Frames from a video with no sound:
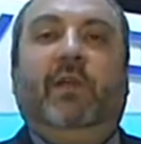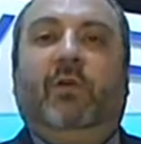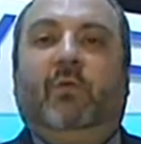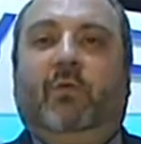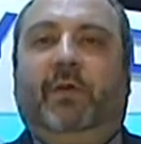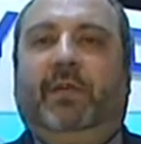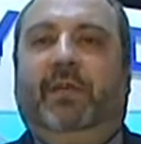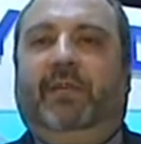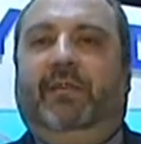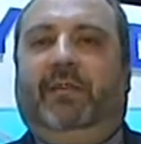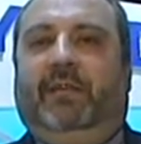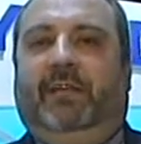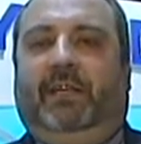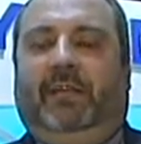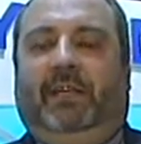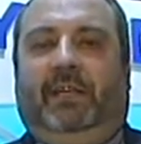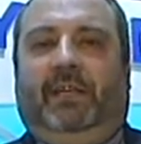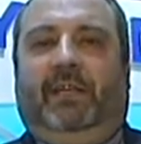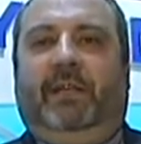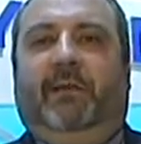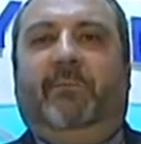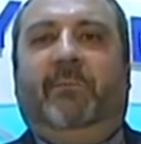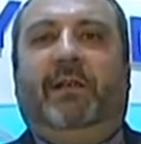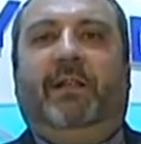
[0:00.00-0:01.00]

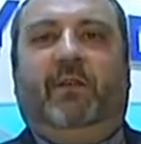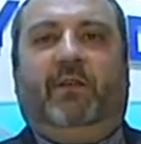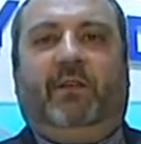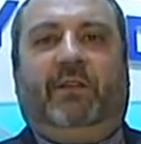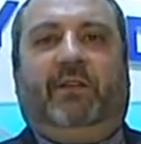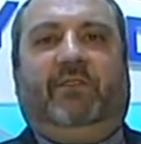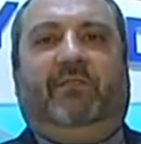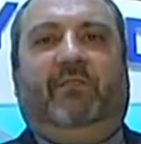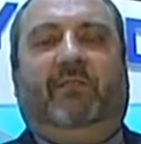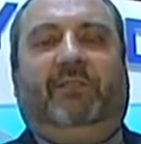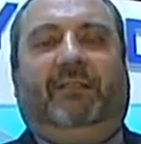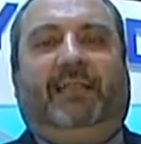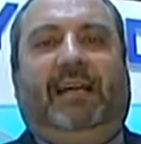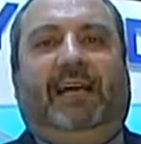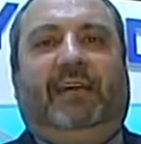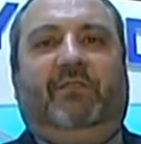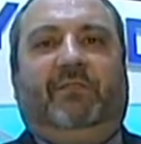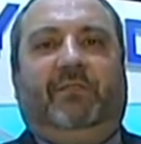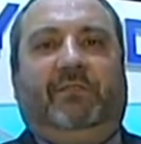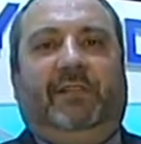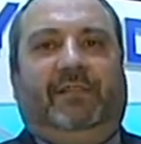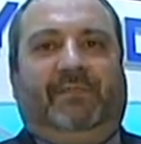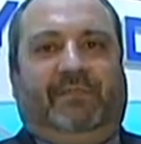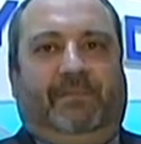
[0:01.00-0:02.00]
quindi il miglior
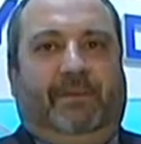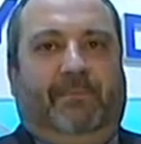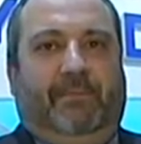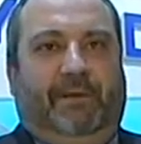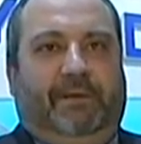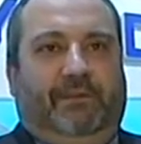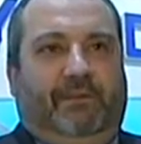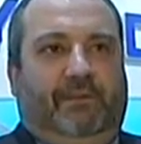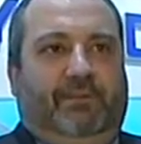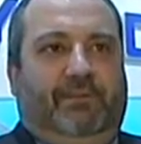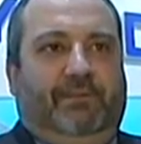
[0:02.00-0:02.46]
risultato del segmento